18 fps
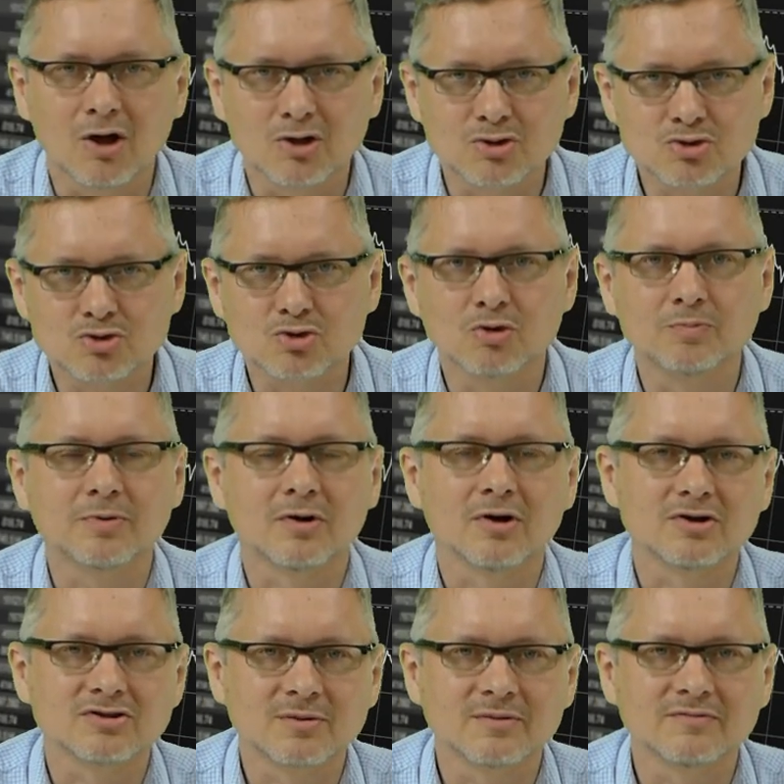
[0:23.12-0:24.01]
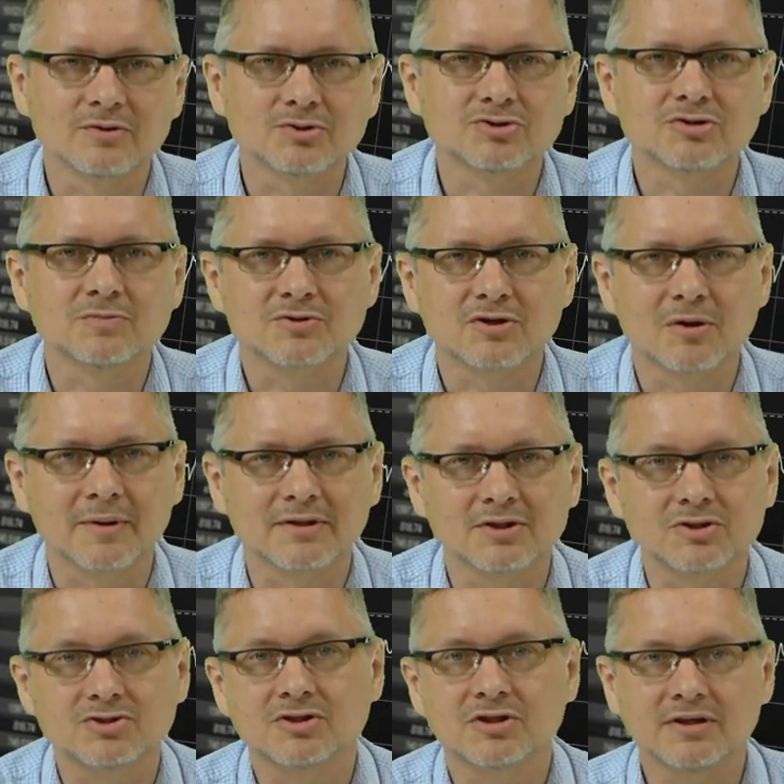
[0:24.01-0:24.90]
osób o osobowości
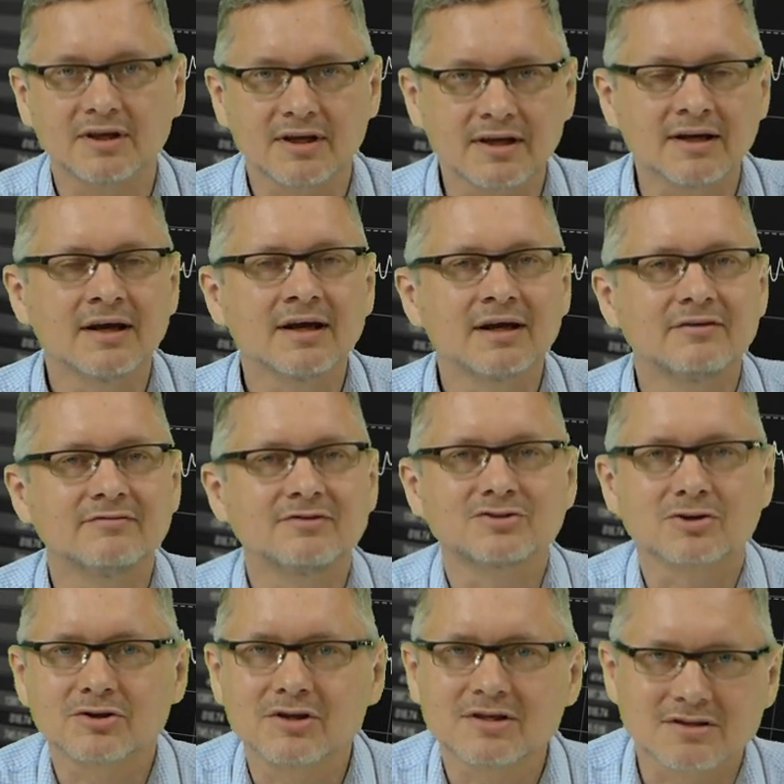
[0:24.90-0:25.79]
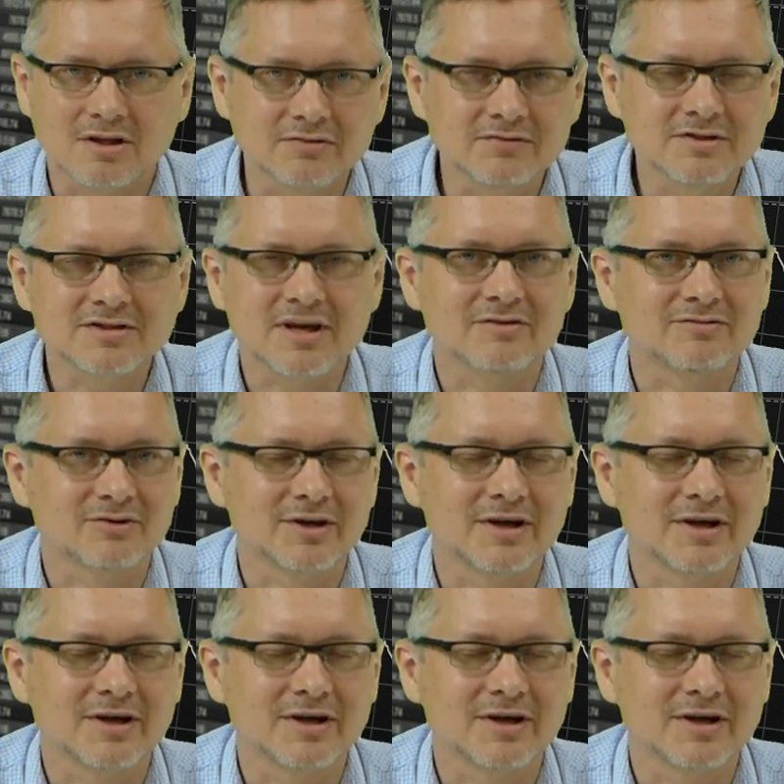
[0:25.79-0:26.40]
psychopatycznej na wysokich stanowiskach w